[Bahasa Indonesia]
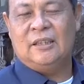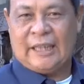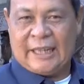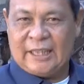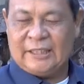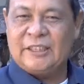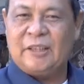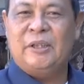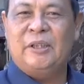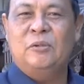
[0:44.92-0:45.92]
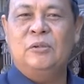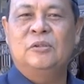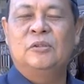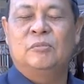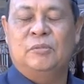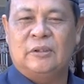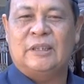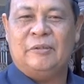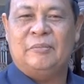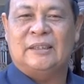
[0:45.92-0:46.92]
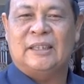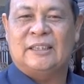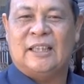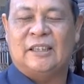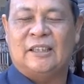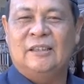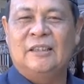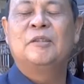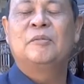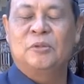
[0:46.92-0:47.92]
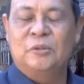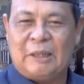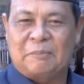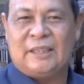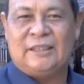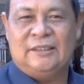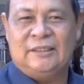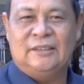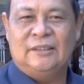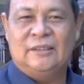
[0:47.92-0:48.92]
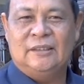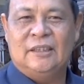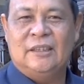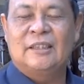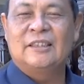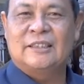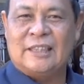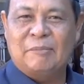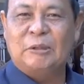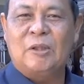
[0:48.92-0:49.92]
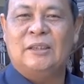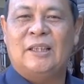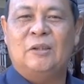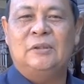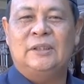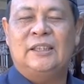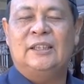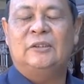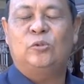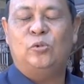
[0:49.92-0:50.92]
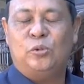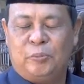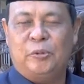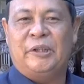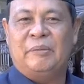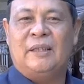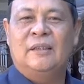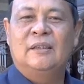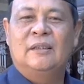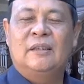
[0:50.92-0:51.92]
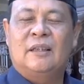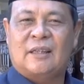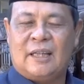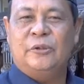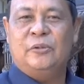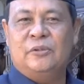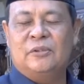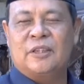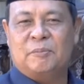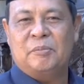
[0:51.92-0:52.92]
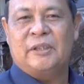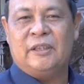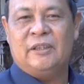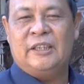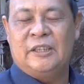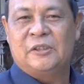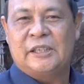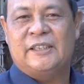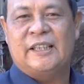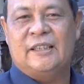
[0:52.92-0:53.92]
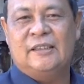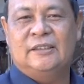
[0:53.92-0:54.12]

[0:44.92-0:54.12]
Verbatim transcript: saya Haji Sabiri Nur, Gubernur Kalimantan Selatan, mengucapkan selamat ulang tahun ke-75 Radio Republik Indonesia.